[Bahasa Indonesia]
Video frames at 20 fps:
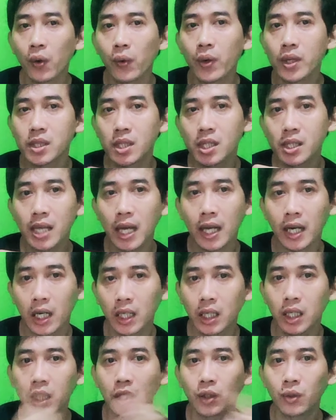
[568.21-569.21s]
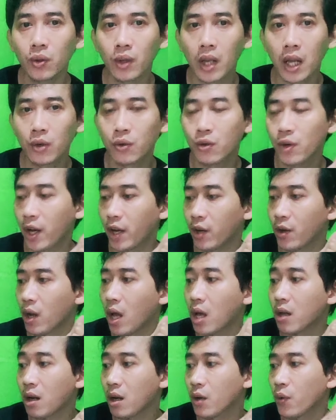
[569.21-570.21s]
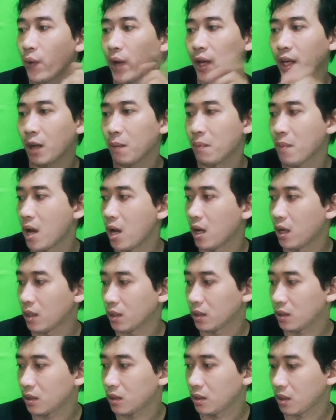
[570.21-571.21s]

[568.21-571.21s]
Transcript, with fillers: gue sih saranin itu lagu Ren Runaway enak banget